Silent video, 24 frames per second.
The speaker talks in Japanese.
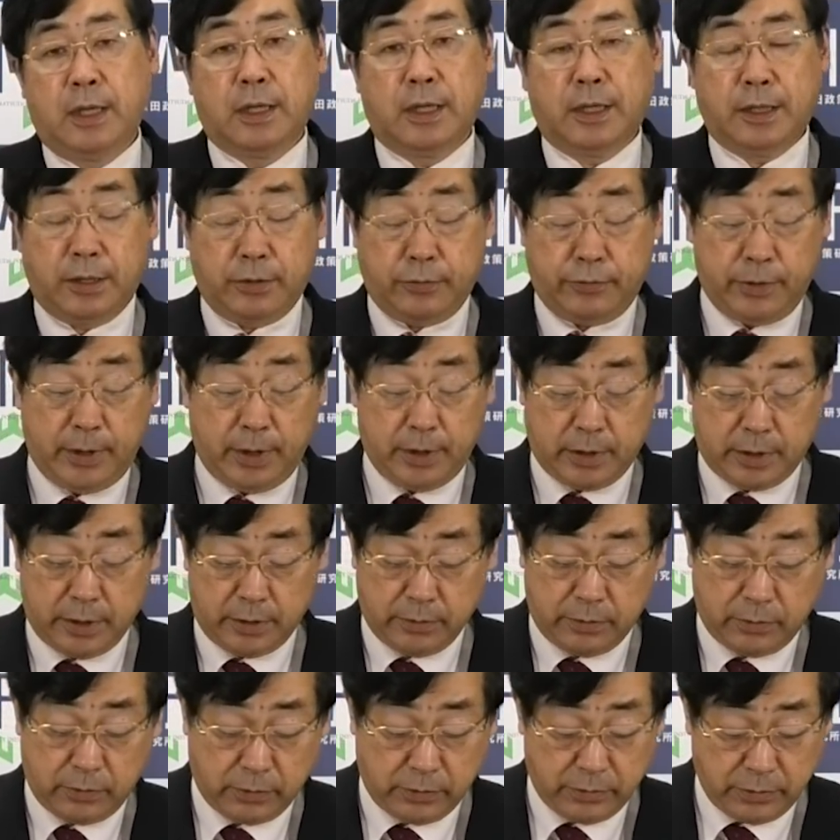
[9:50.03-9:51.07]
が増えてい
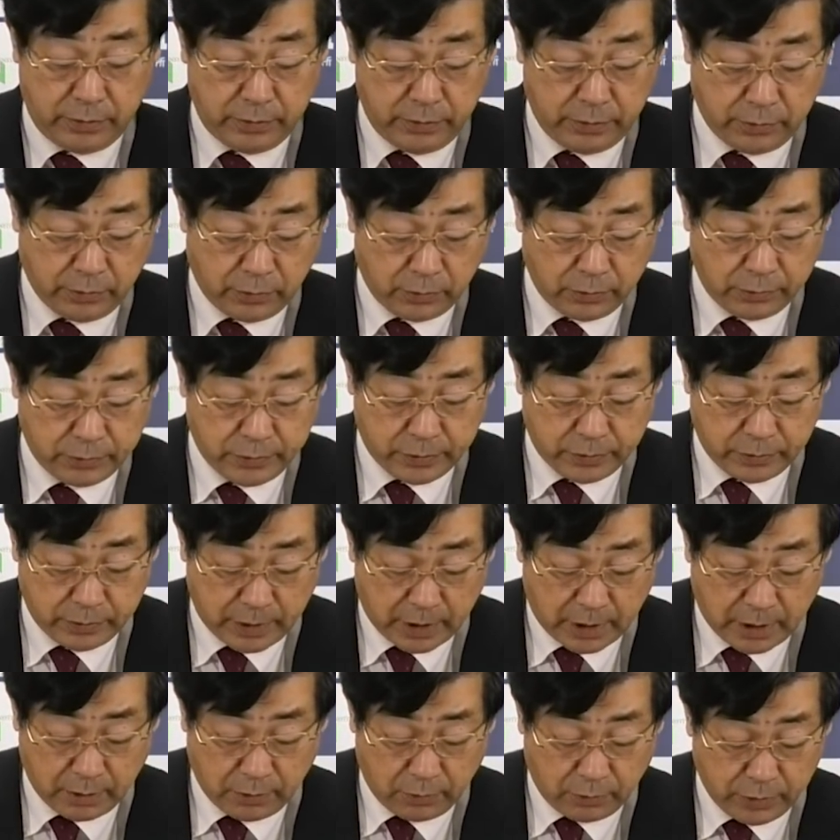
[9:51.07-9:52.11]
るという構造
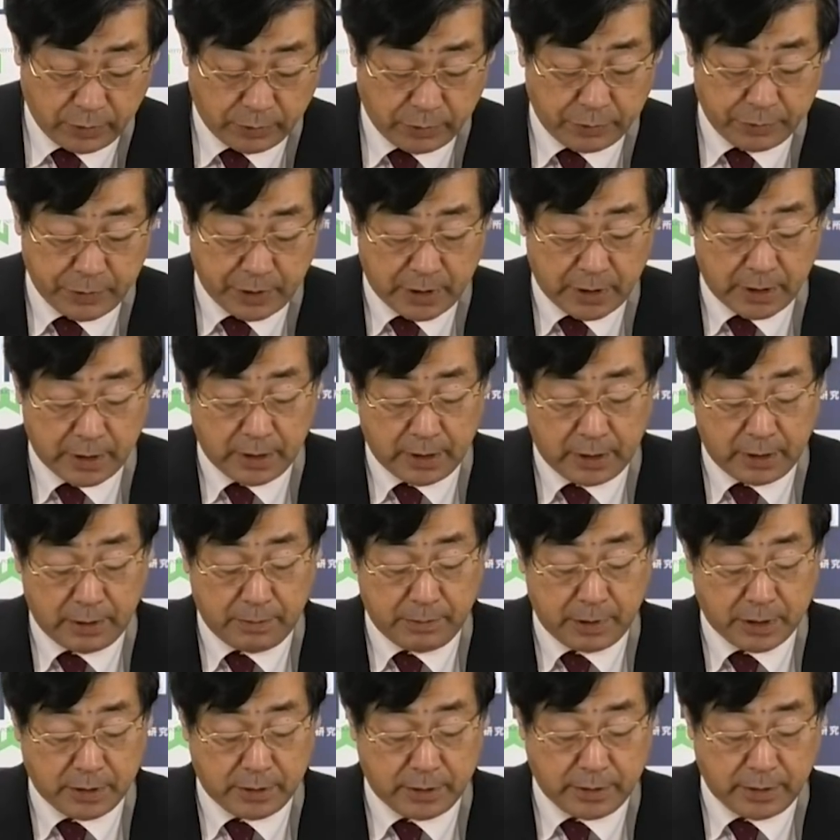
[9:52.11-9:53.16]
がここでも見られ
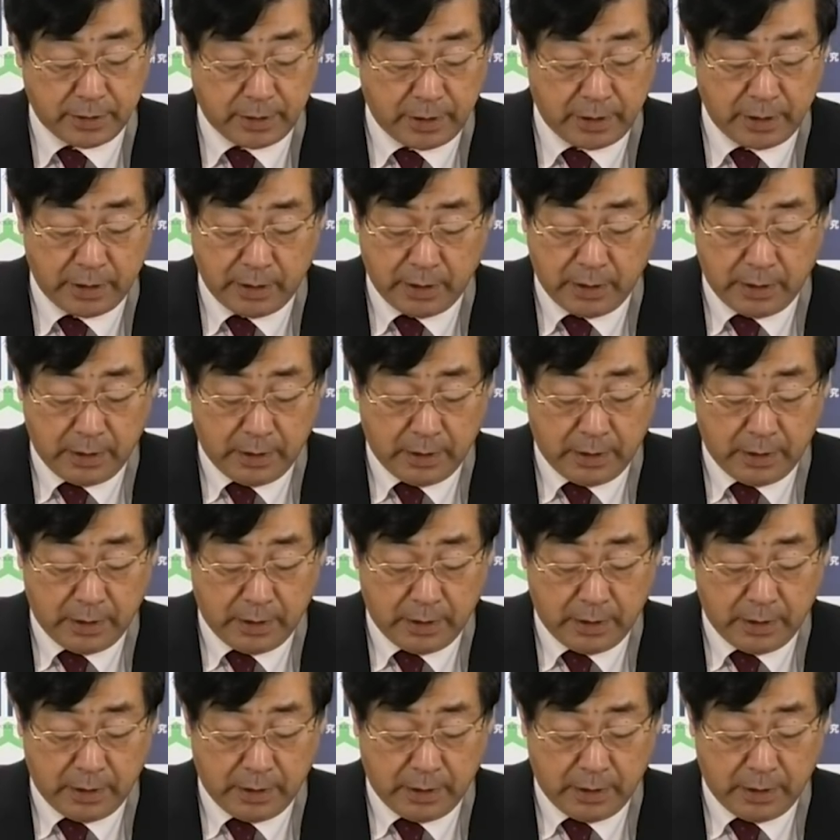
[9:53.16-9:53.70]
ますね。